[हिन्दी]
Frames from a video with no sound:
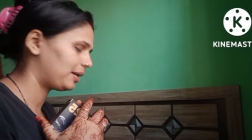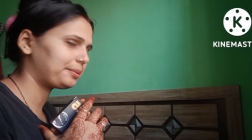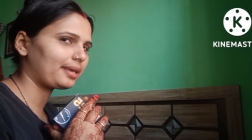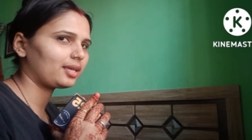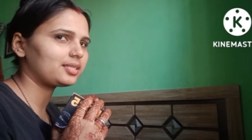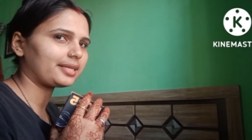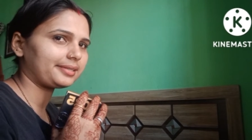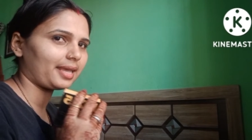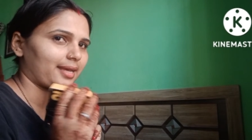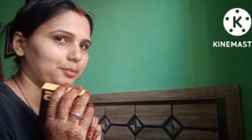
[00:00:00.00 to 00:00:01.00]
अब यही
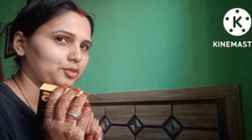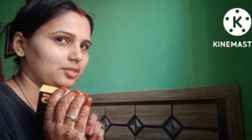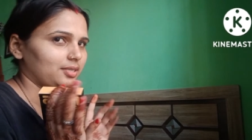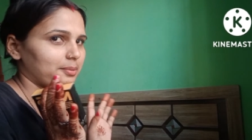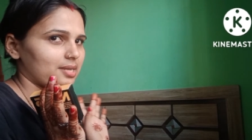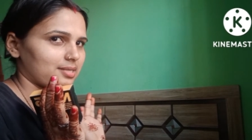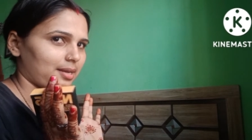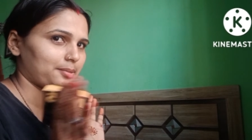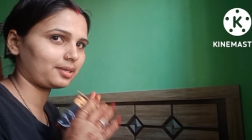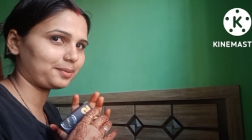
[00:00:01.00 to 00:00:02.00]
चल जाएगा मुझे छः महीना
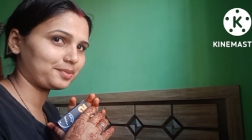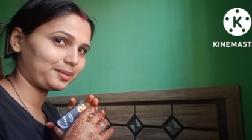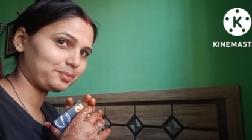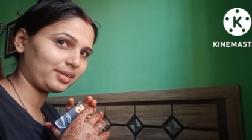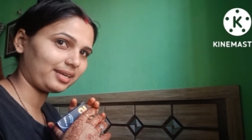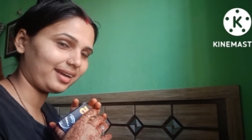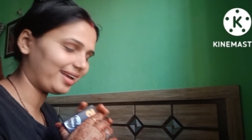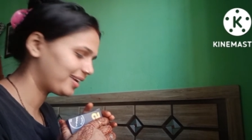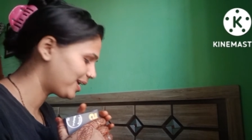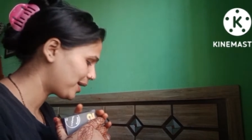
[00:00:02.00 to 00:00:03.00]
साल भर कम से कम
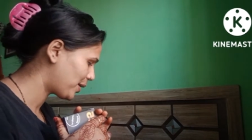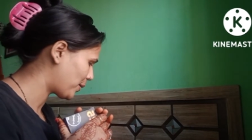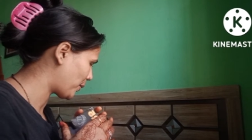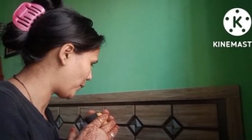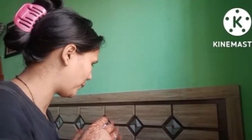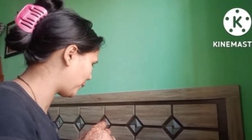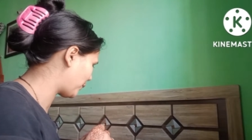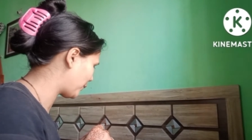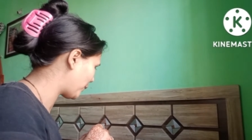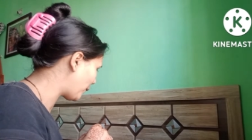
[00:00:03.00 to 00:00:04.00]
चलेगा और
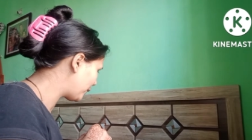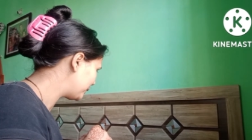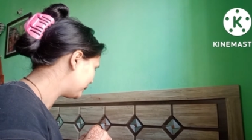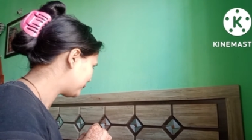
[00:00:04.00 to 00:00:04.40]
और और